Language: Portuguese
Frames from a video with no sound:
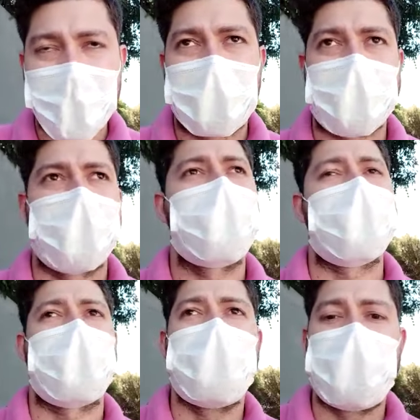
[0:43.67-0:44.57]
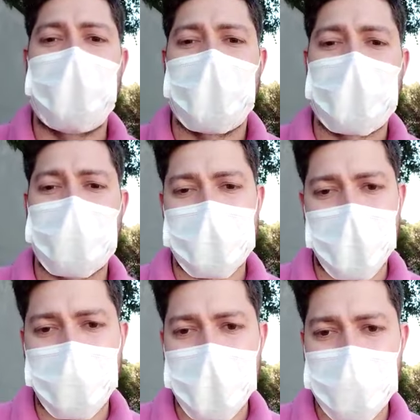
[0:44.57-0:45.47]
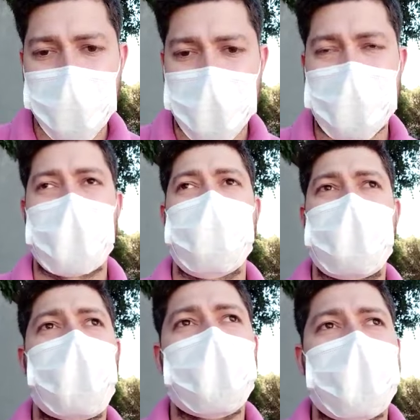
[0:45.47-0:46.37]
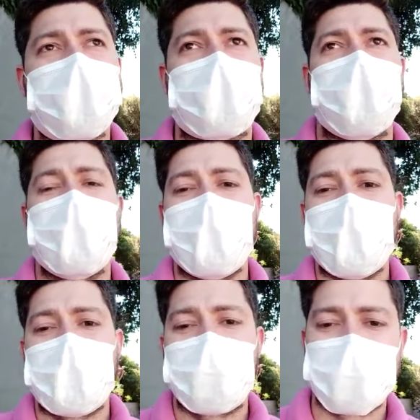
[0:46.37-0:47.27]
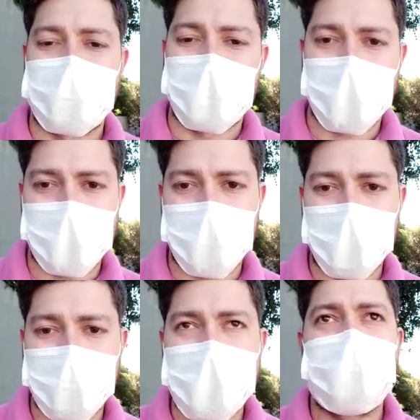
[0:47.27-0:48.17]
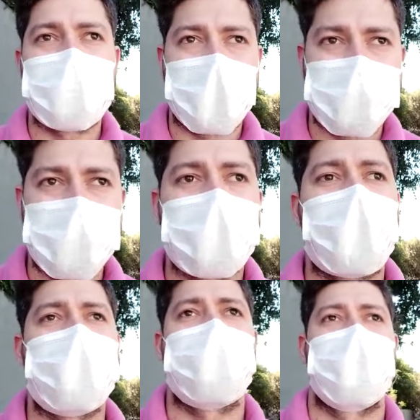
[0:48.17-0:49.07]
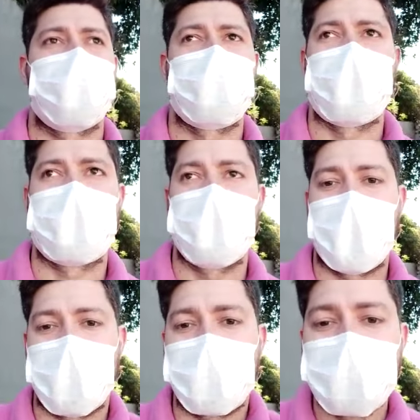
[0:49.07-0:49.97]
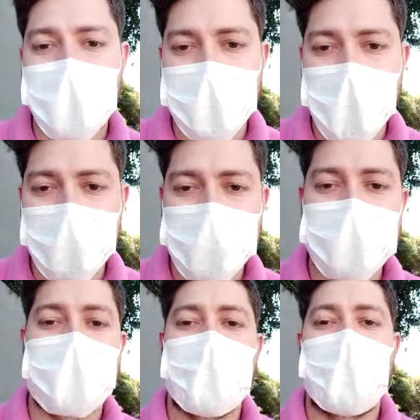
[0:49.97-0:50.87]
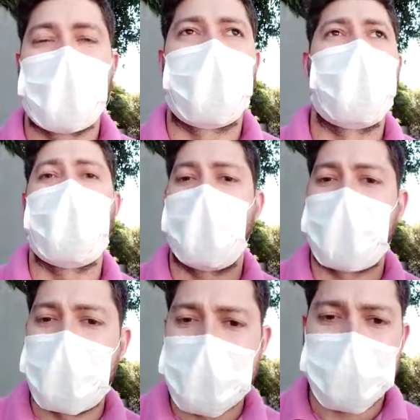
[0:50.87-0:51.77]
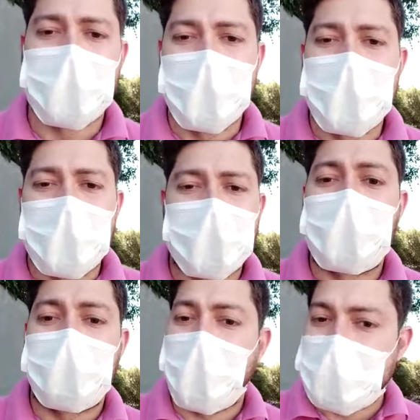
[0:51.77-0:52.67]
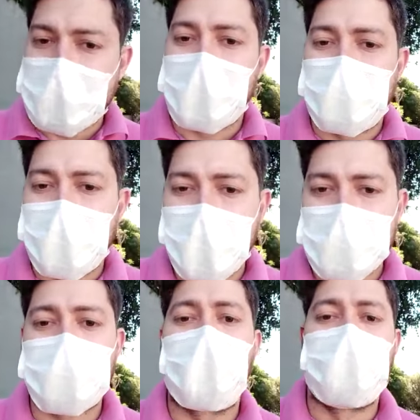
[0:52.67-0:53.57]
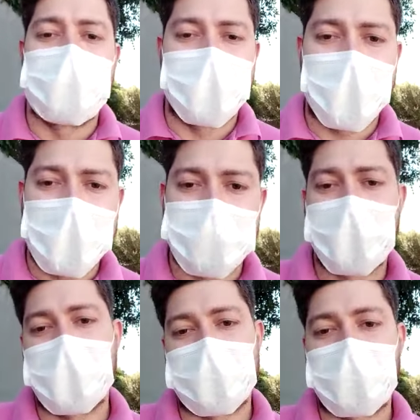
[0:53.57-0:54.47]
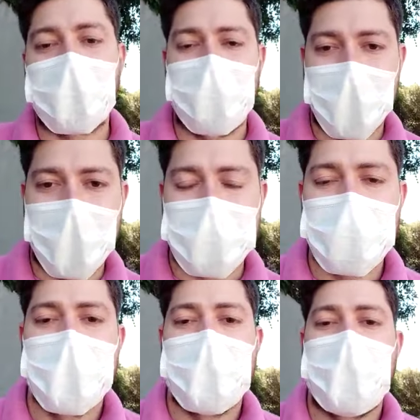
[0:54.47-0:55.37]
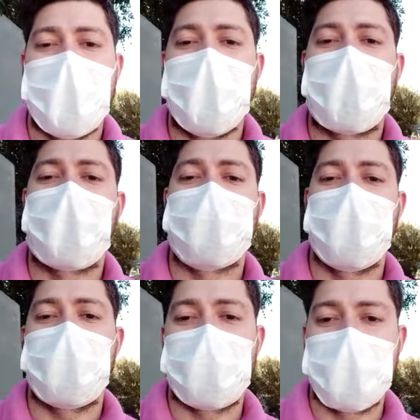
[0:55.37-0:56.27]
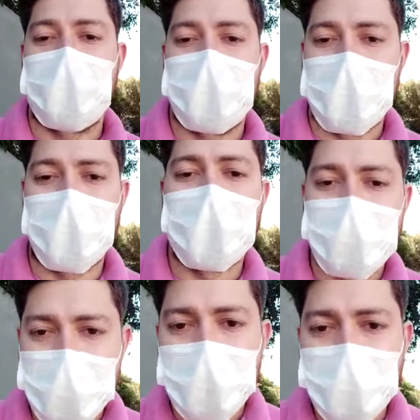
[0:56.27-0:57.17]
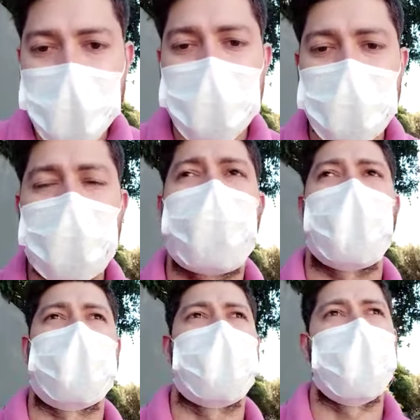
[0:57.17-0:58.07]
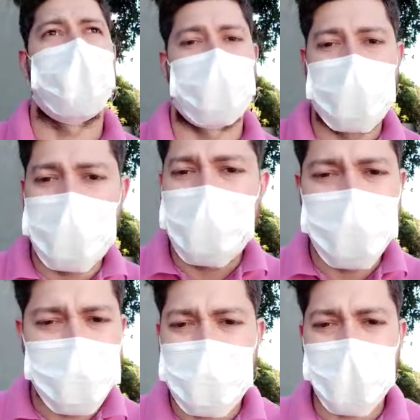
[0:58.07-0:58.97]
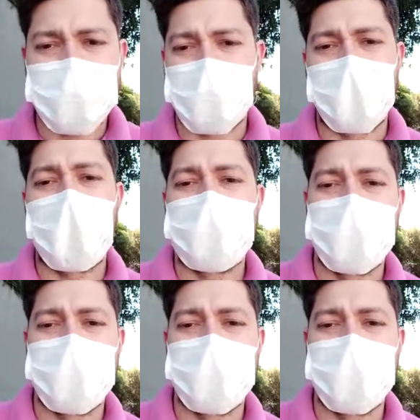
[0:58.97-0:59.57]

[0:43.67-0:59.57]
fazendo essa medida justamente por uma questão de segurança, por se tratar aí de um lar dos idosos, pessoas já vulneráveis com algumas, com várias, né, na verdade, comorbidades por questão da idade então a gente reuniu e decidiu fazer de, de, prontidão, de